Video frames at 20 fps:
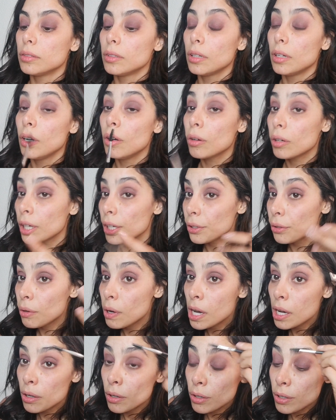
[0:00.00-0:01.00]
Lo que yo
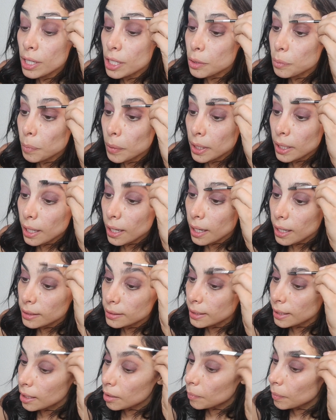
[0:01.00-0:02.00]
hago es peinar la
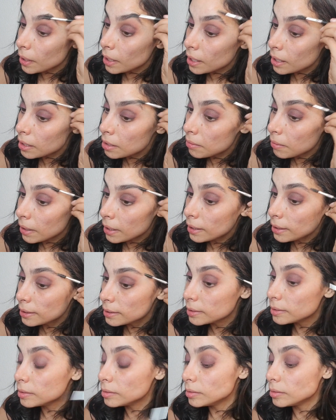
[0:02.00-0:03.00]
ceja para arriba
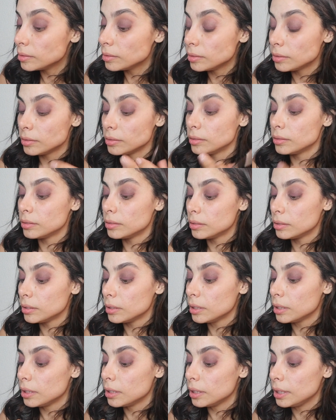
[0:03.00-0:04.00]

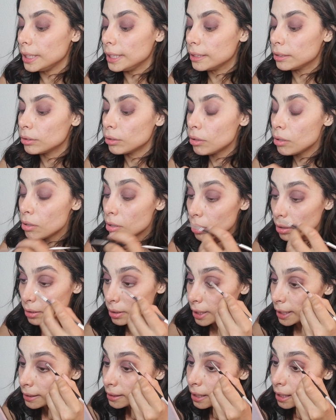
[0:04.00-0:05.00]
y solo
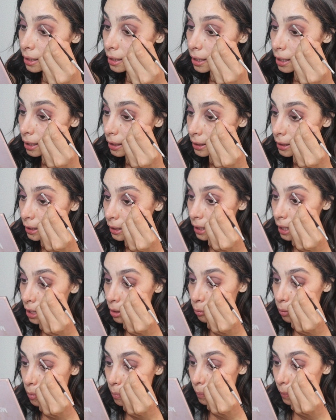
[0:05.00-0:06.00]
tratar de rellenar
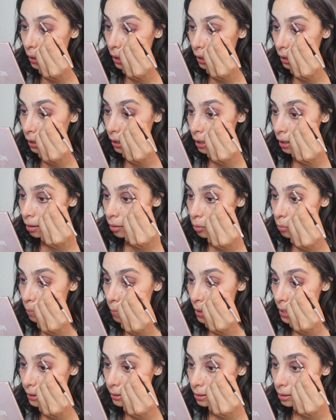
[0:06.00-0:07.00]
o emparejar lo
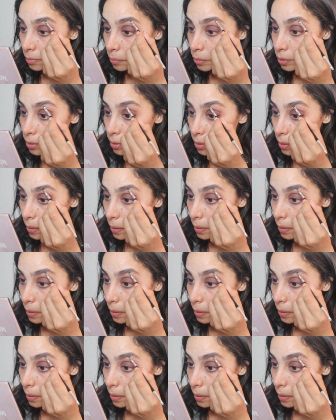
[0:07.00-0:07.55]
máximo